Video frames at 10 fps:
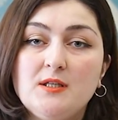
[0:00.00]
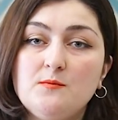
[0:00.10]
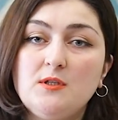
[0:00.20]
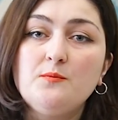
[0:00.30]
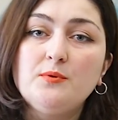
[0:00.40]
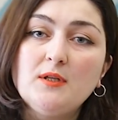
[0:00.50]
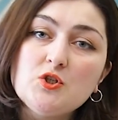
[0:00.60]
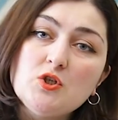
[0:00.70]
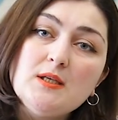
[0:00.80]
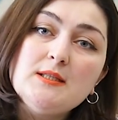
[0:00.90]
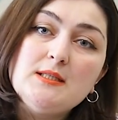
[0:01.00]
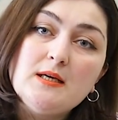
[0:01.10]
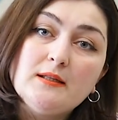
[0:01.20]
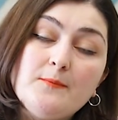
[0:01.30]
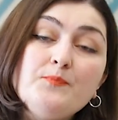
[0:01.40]
При изменении положения
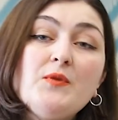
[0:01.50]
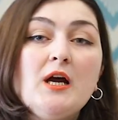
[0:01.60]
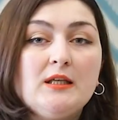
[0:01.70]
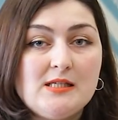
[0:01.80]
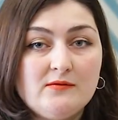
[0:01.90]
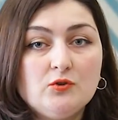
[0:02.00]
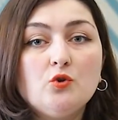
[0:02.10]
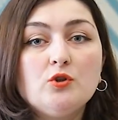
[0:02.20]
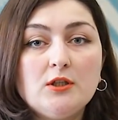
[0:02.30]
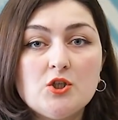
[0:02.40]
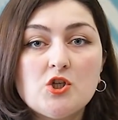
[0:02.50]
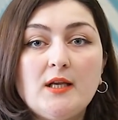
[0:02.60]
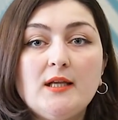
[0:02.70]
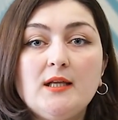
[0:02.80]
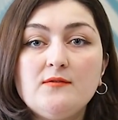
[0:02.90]
тела, если вы долго
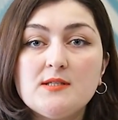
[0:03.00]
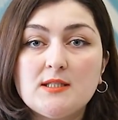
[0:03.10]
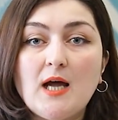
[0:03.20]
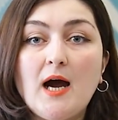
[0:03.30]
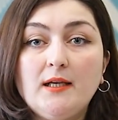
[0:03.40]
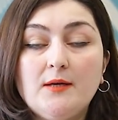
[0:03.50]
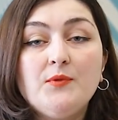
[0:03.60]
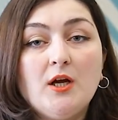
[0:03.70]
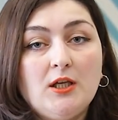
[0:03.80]
лежали и встали,